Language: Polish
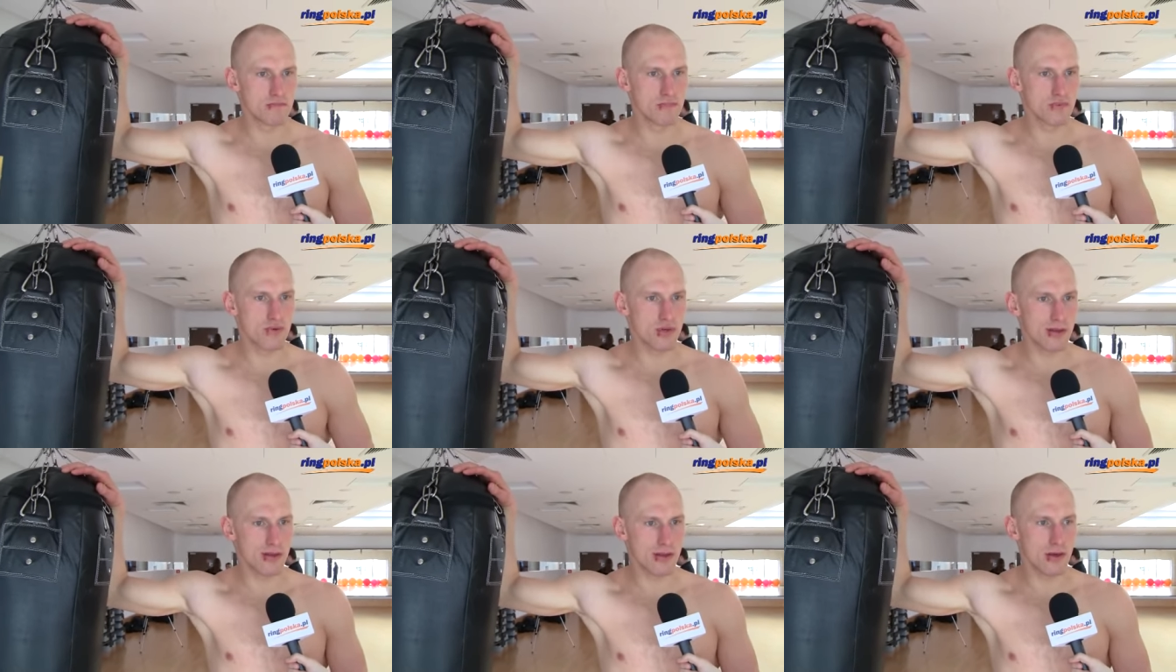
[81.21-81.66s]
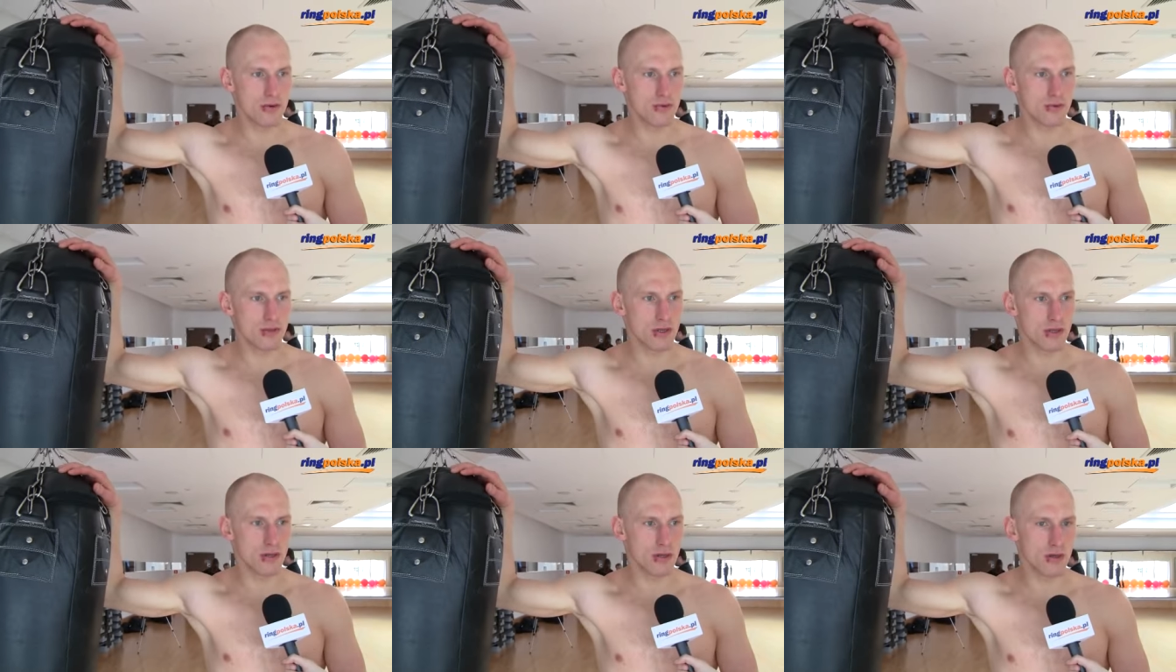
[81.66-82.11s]
wszystkie
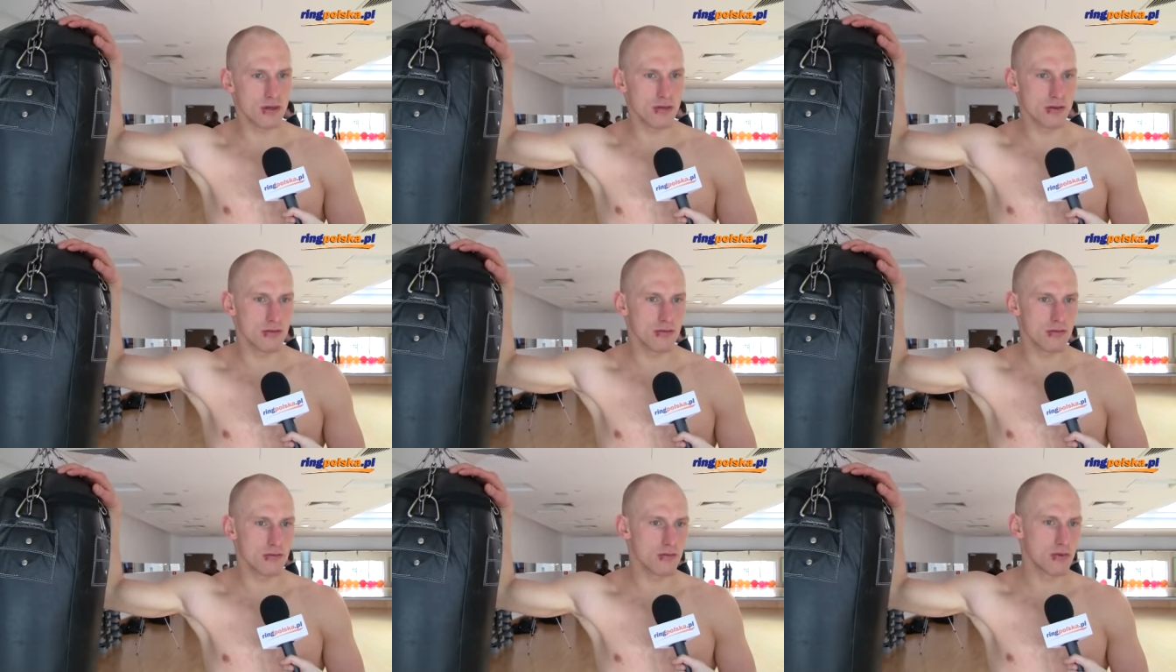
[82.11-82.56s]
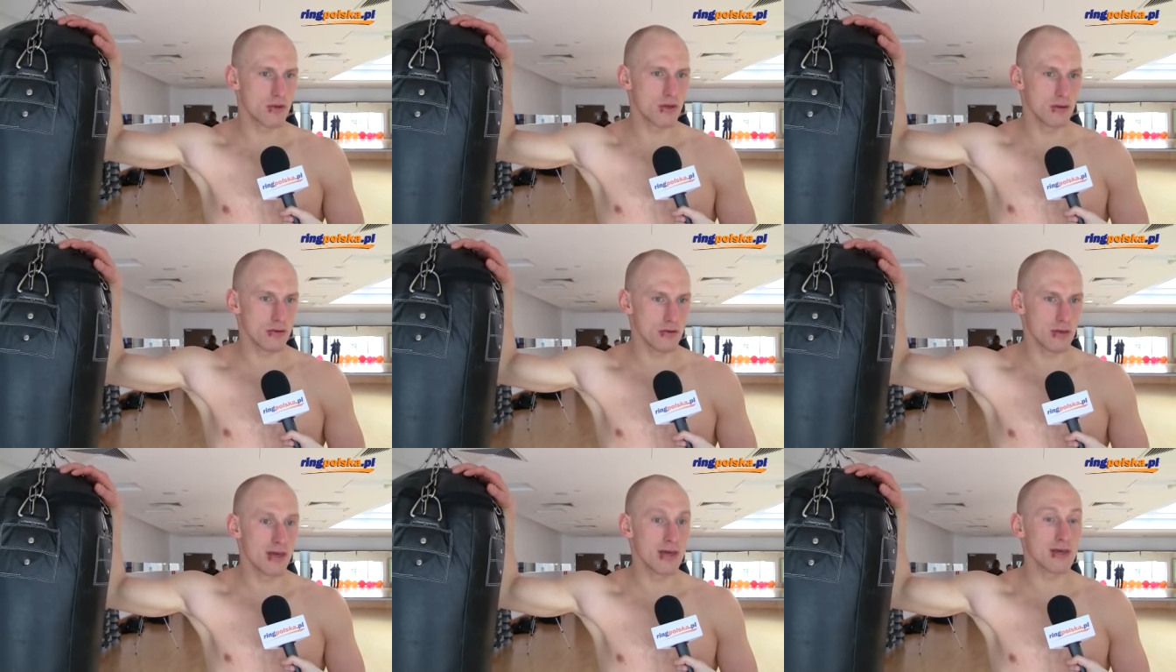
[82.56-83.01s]
rundy do,
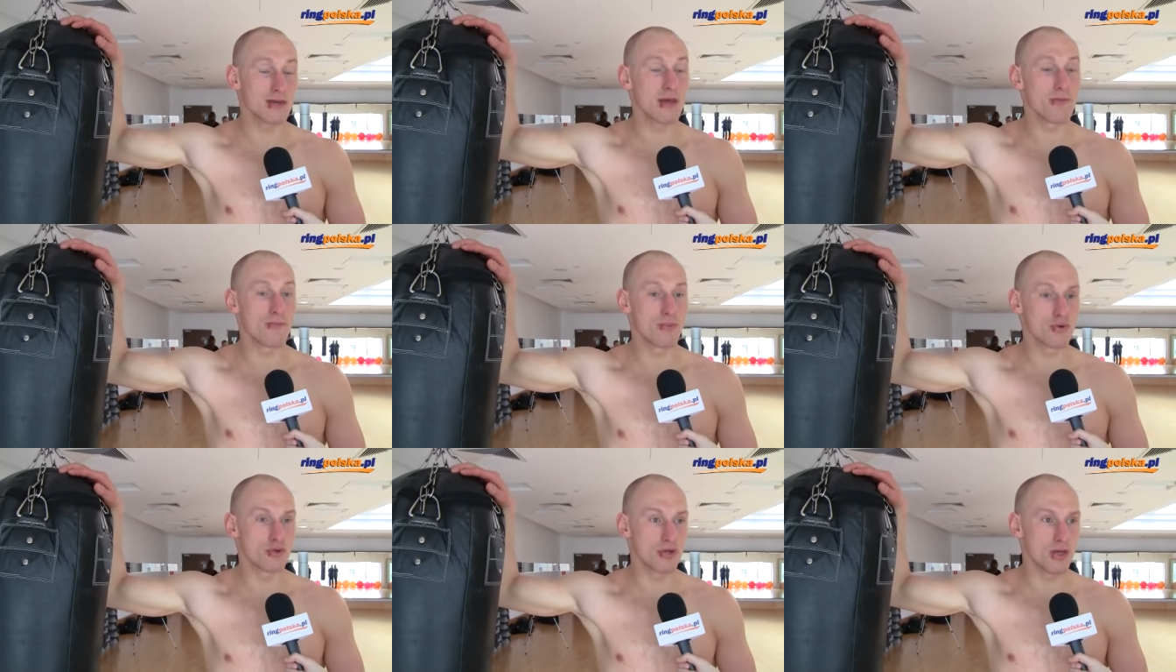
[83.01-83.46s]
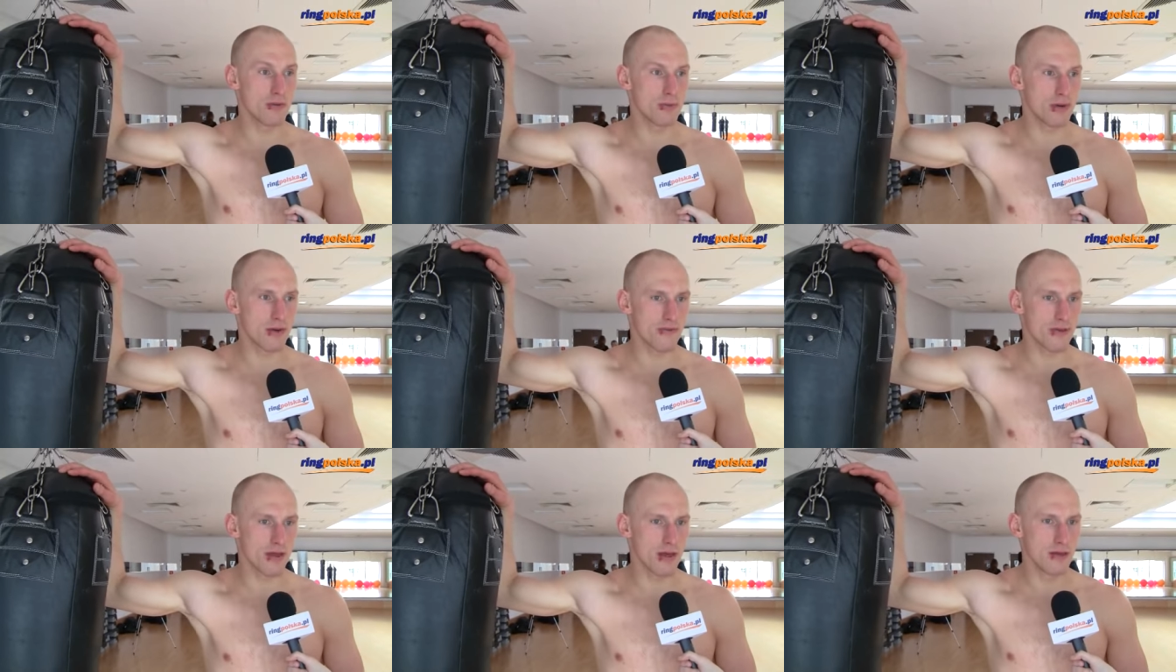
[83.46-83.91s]
do, do jak najpóźniej,
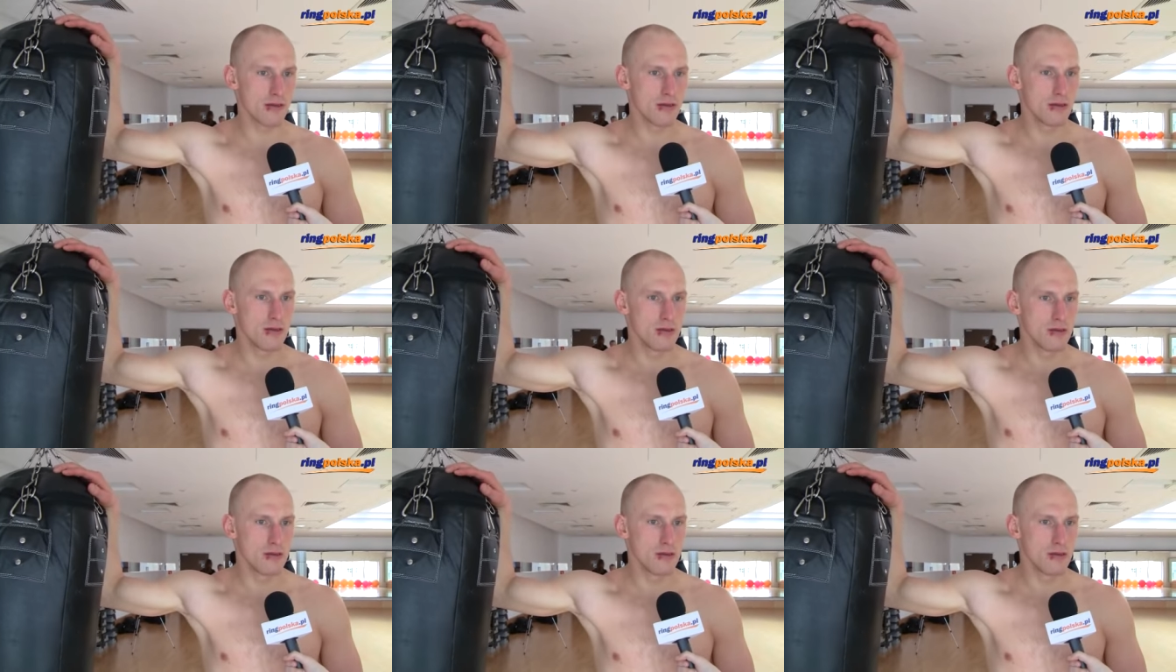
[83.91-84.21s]
prawda?